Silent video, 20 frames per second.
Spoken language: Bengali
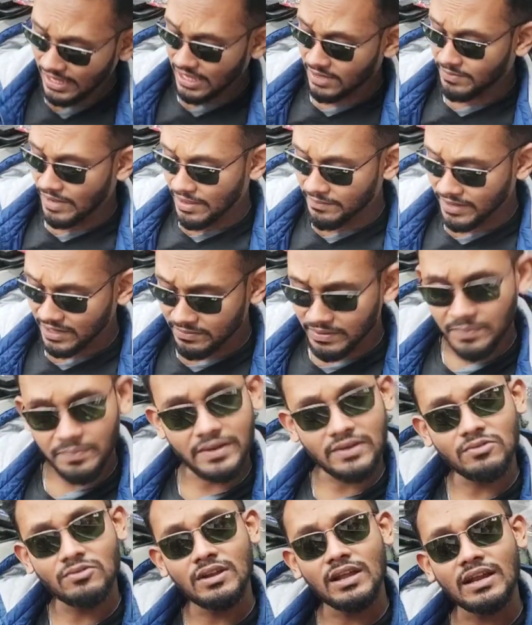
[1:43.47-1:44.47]
এই বাবার
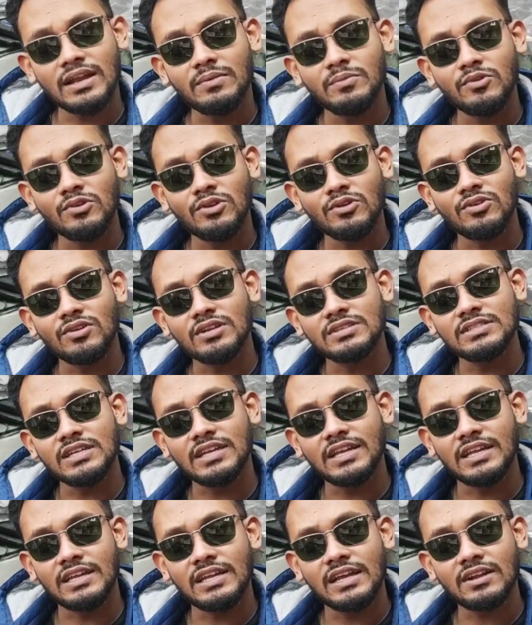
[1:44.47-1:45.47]
ব্যাপারগুলারে মনে করেন যে
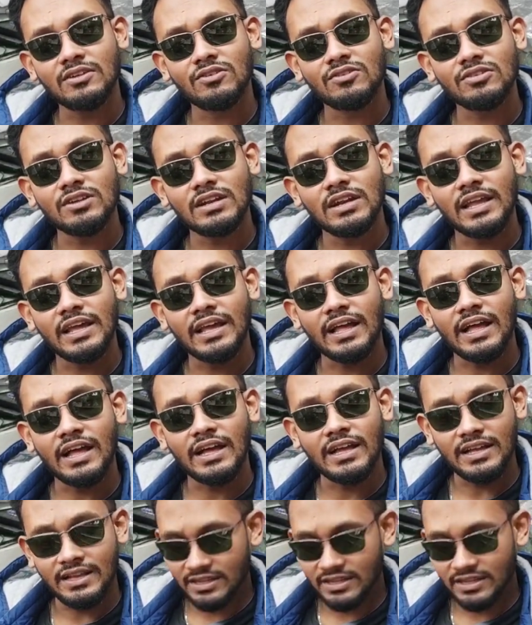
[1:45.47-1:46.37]
ক্লিয়ার করানোর লেগা